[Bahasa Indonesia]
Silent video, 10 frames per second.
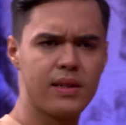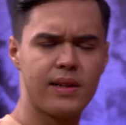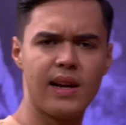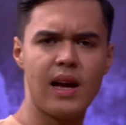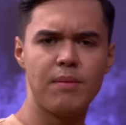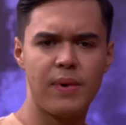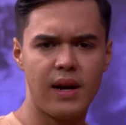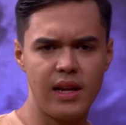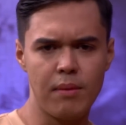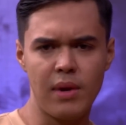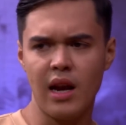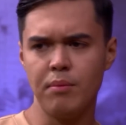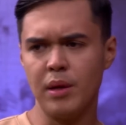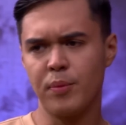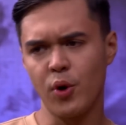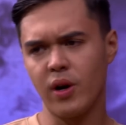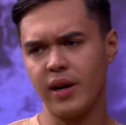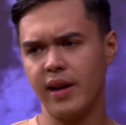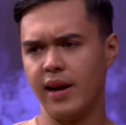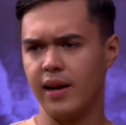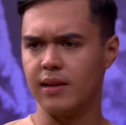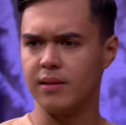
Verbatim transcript: kenapa dia malah lebih pro ke Dean